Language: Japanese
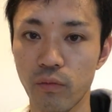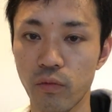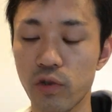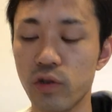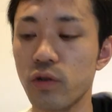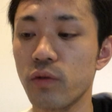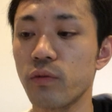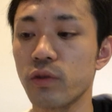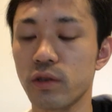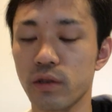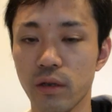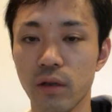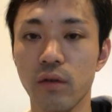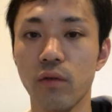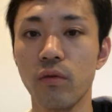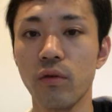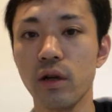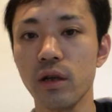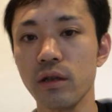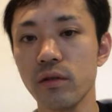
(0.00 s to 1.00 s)
度言いますね
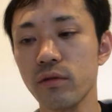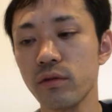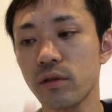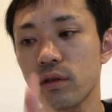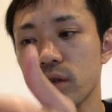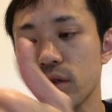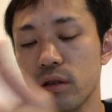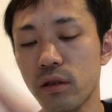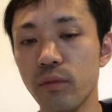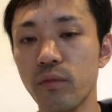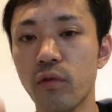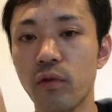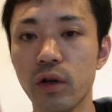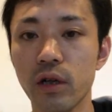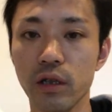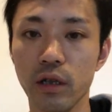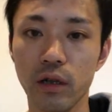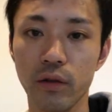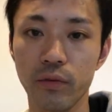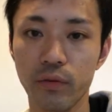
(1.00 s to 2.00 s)
お金を使ってもお
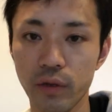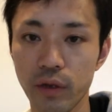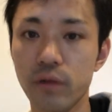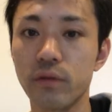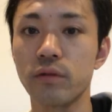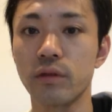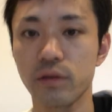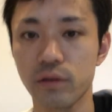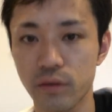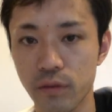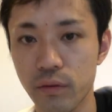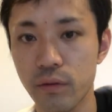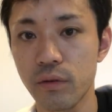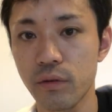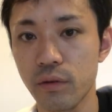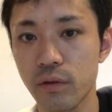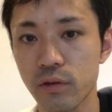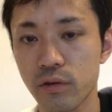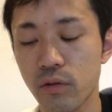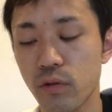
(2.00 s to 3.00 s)
金が増えるんですよ
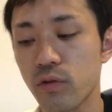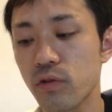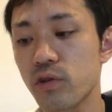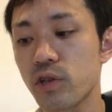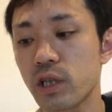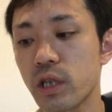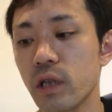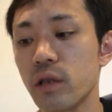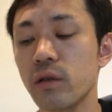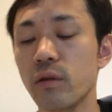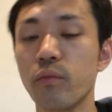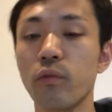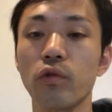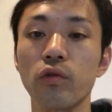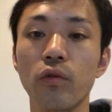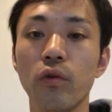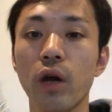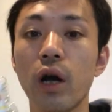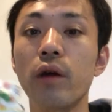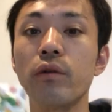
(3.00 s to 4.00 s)
そういう視点で
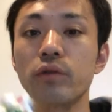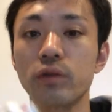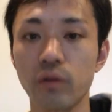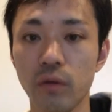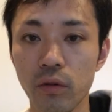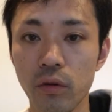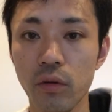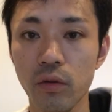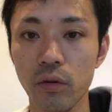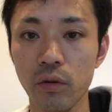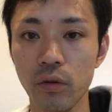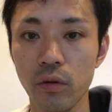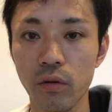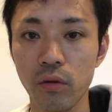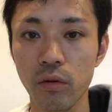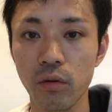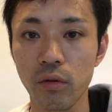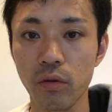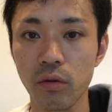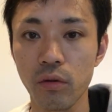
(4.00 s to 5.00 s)
物を買うと
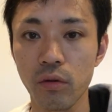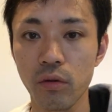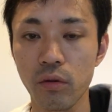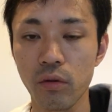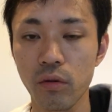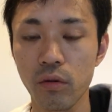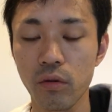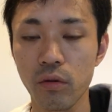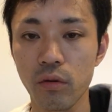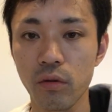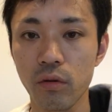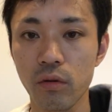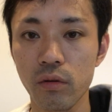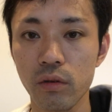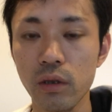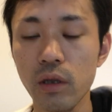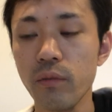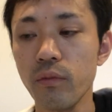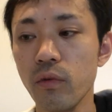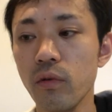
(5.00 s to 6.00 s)

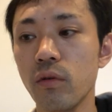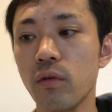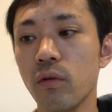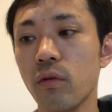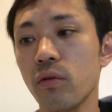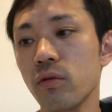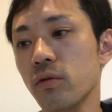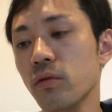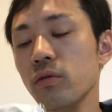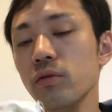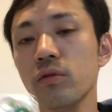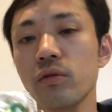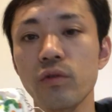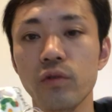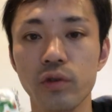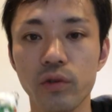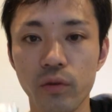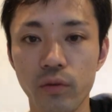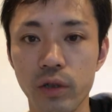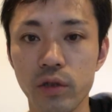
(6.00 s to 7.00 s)
でもほとんど
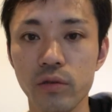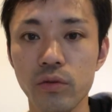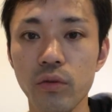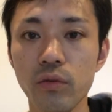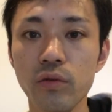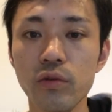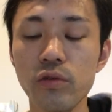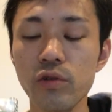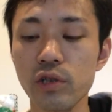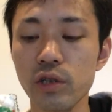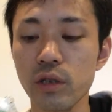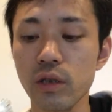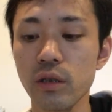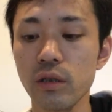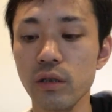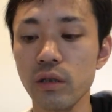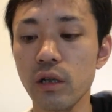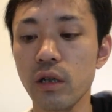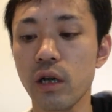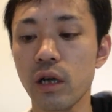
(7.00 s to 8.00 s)
の人はそういう視
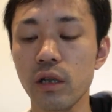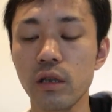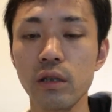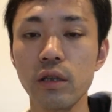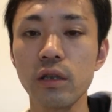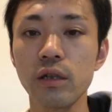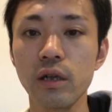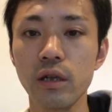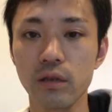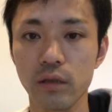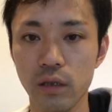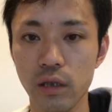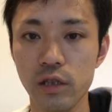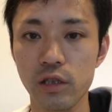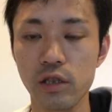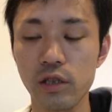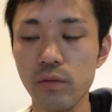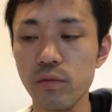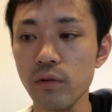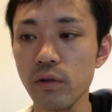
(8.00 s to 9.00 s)
点で買ってないんで
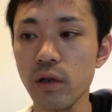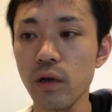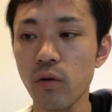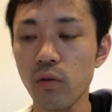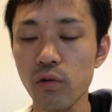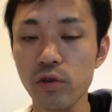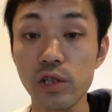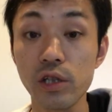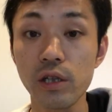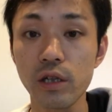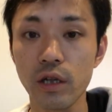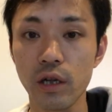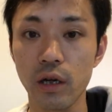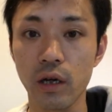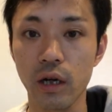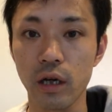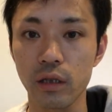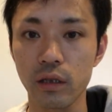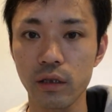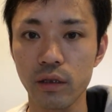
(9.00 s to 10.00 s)
自分が欲しいから
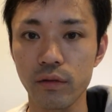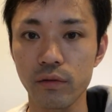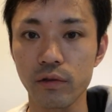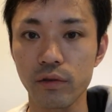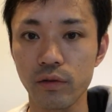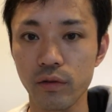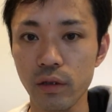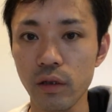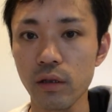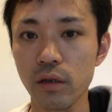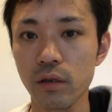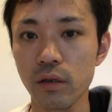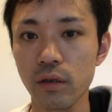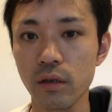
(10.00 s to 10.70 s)
買ってるんですよね